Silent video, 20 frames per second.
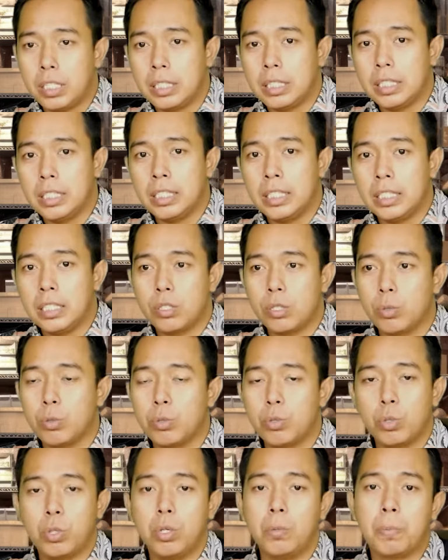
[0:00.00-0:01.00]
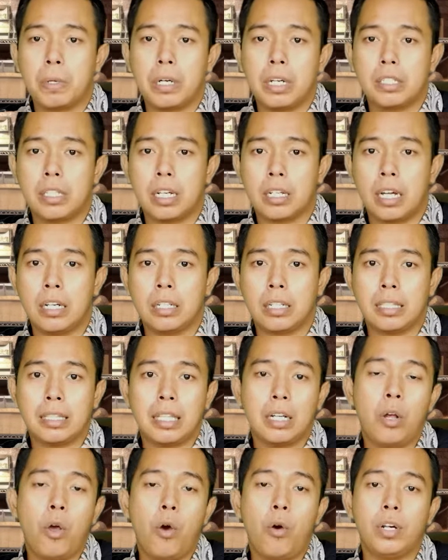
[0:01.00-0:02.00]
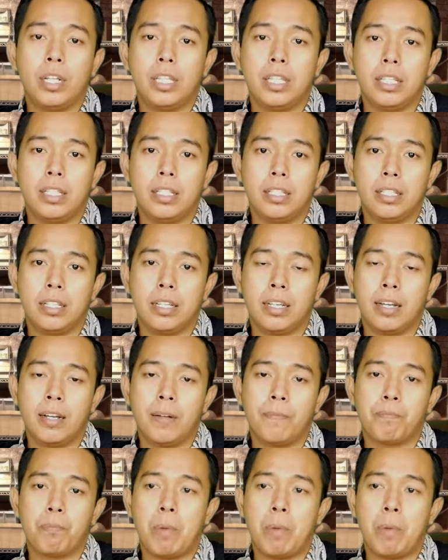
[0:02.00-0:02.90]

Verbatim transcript: disusun berdasarkan kategori ya,